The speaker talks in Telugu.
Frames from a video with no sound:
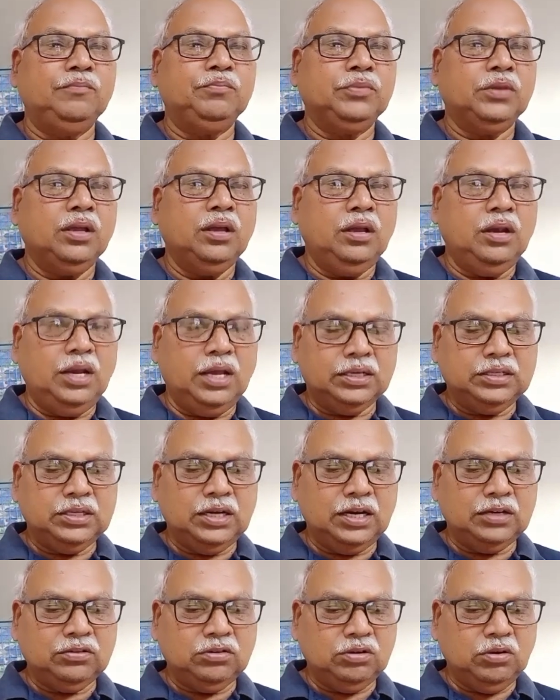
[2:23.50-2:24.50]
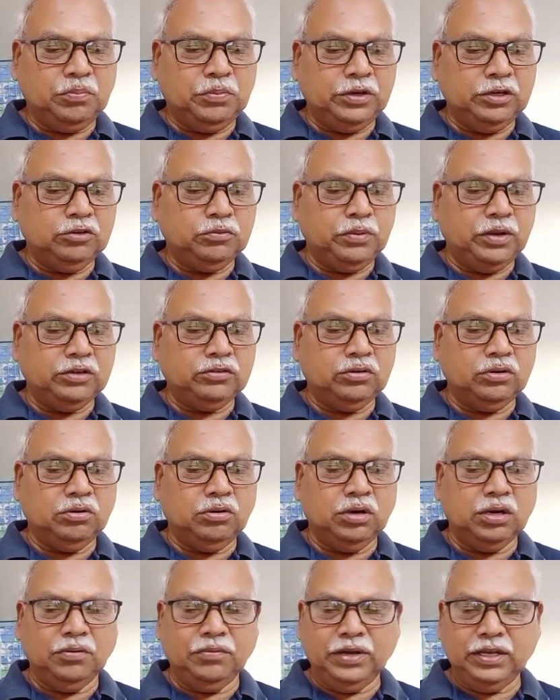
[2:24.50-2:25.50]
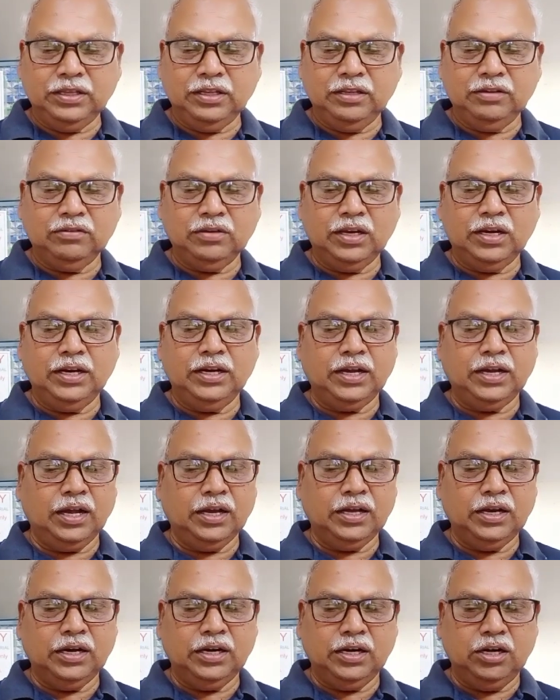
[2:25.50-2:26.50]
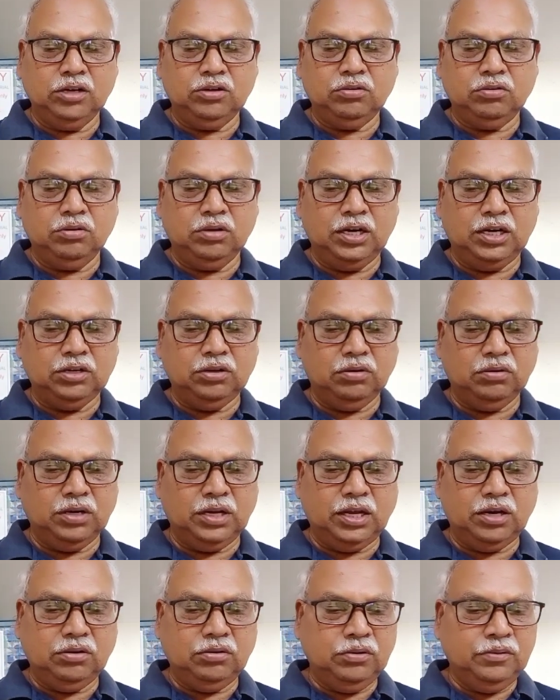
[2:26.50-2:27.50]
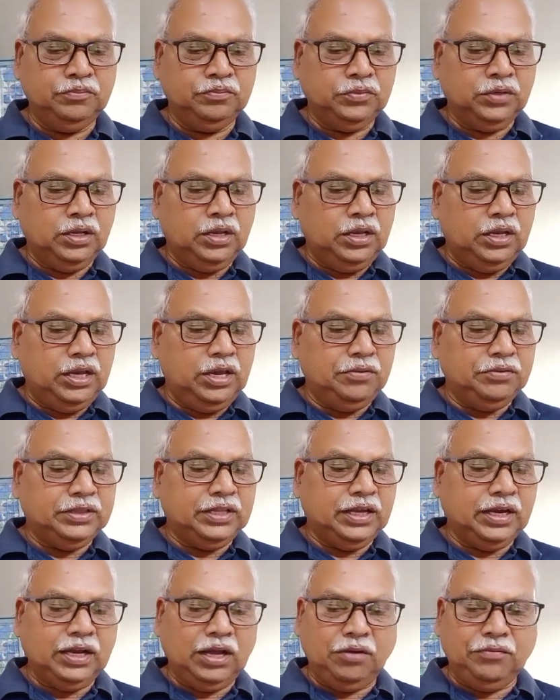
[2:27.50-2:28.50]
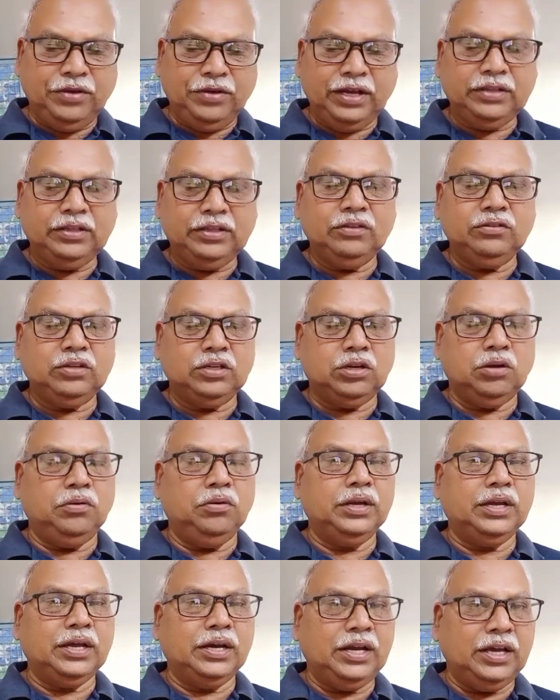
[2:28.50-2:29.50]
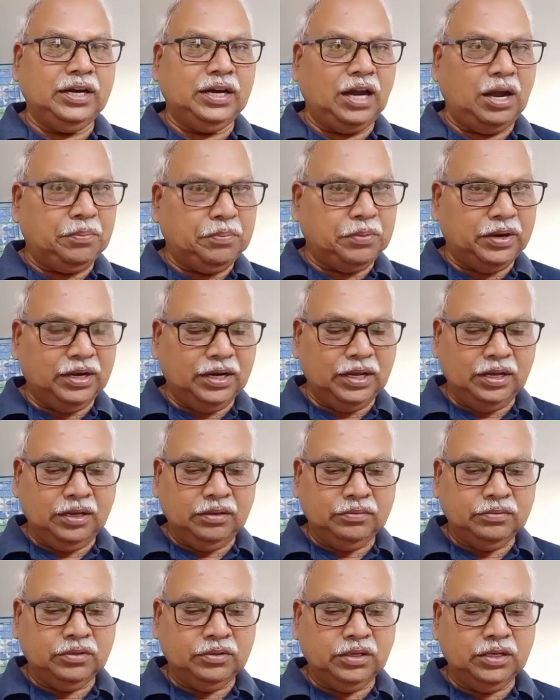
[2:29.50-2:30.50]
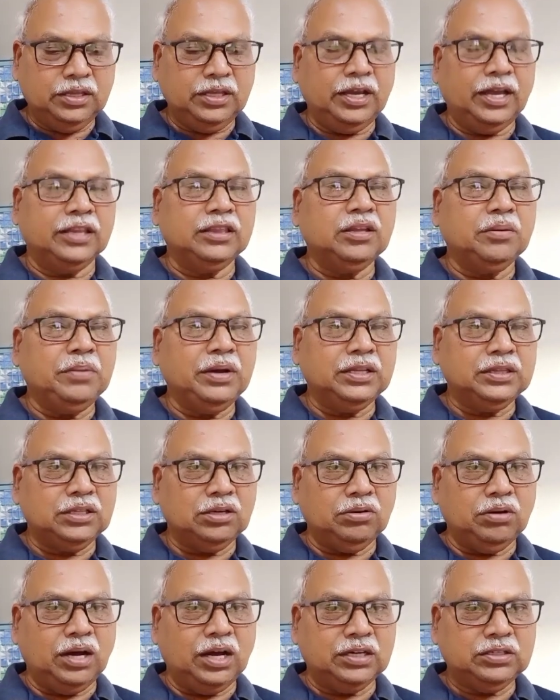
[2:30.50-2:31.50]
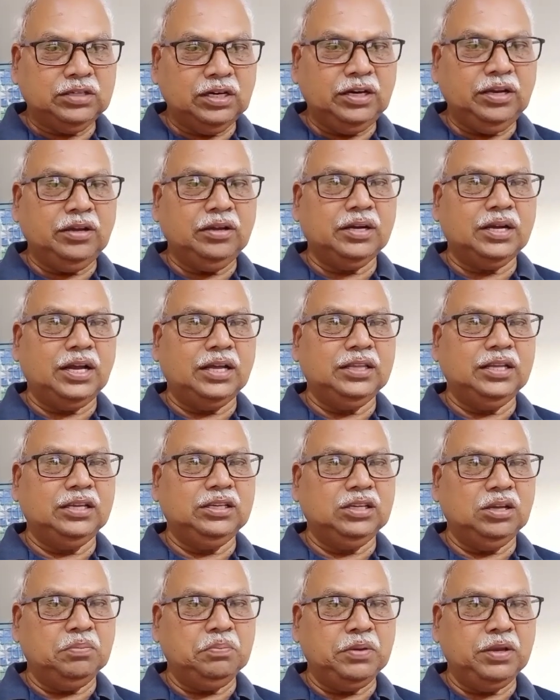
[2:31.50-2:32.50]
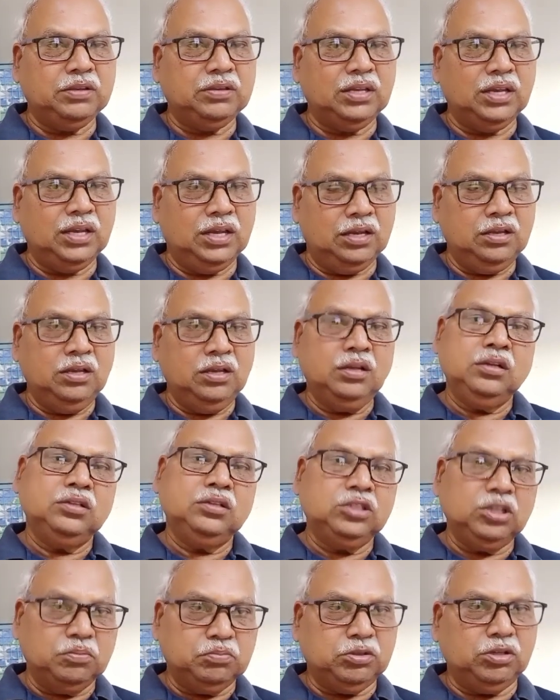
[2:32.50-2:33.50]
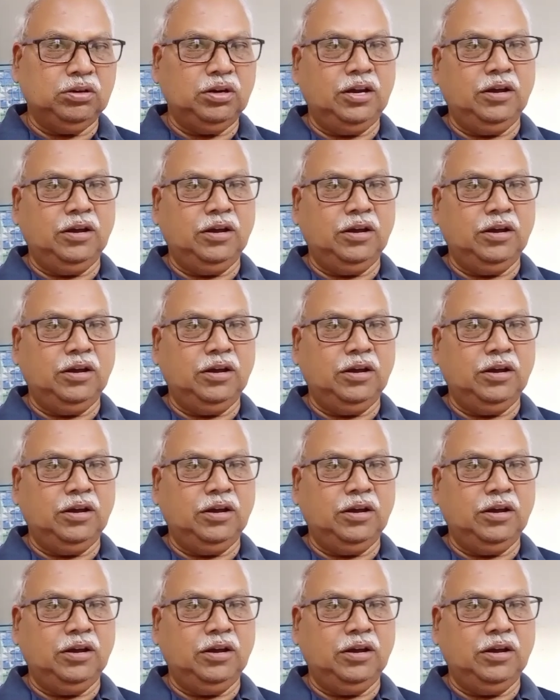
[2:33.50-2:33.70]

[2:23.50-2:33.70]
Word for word: లెక్చరర్స్ను ప్రిన్సిపల్స్ను కూడా వేధించాలని కంకణం కట్టుకున్నట్టున్నారు ఈ విధంగా వేధించడం ఇకనైనా ఆపండి ఇది ఎంతమాత్రం హర్షణీయం కాదని చెప్పేసి చెప్తున్నాం